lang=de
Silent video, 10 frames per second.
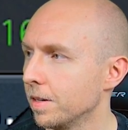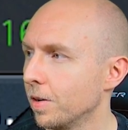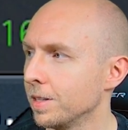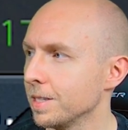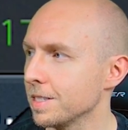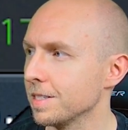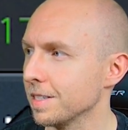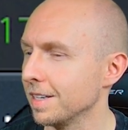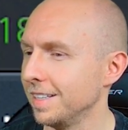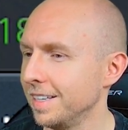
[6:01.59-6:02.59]
Und es
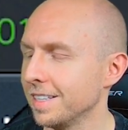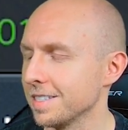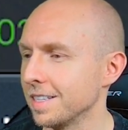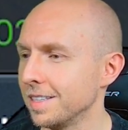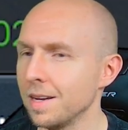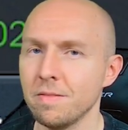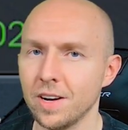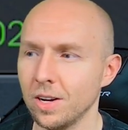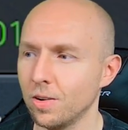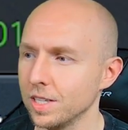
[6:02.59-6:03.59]
ist jetzt in dem
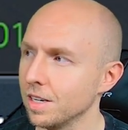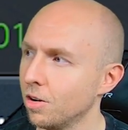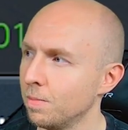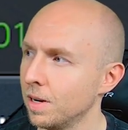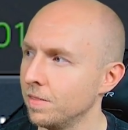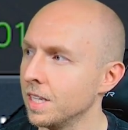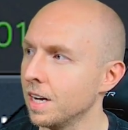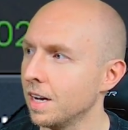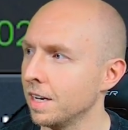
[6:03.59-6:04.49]
Fall heute auch mal wieder